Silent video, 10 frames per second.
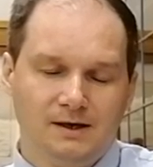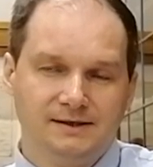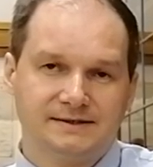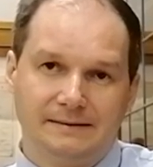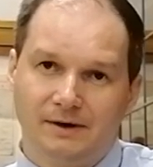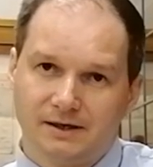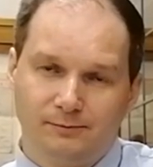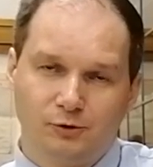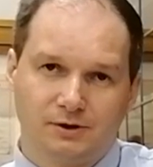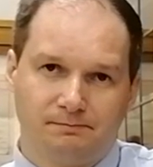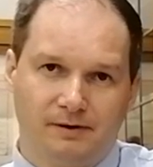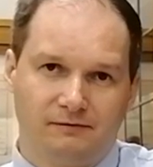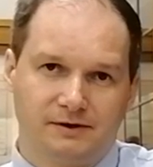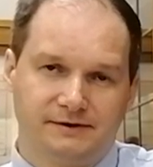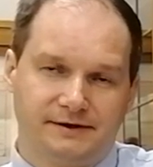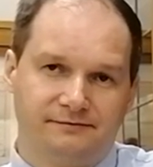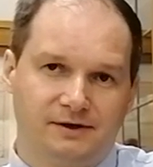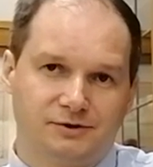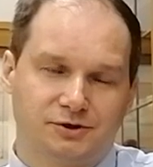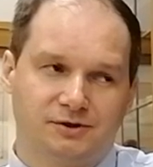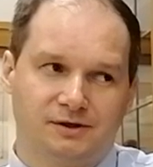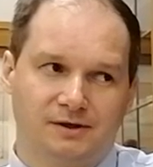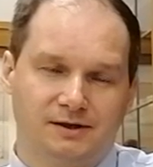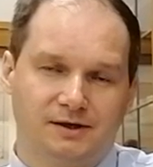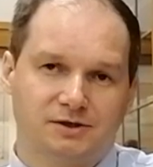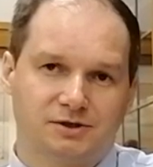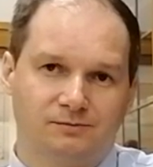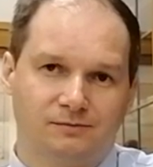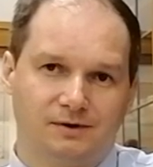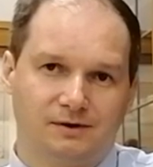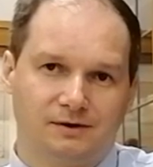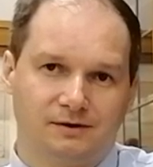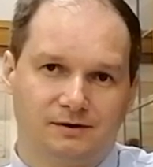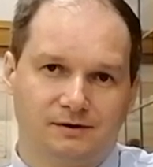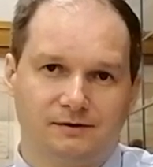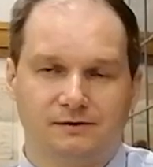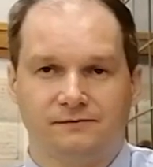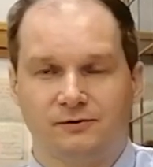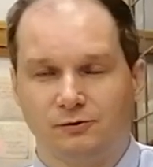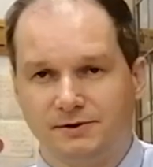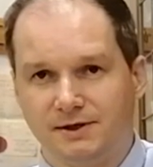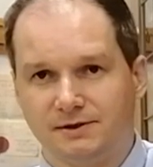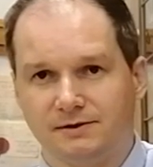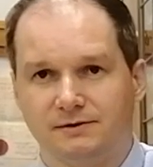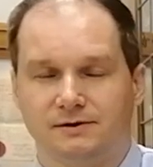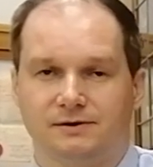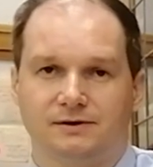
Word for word: а, сама работа Павла Ивановича на нашем а, факультете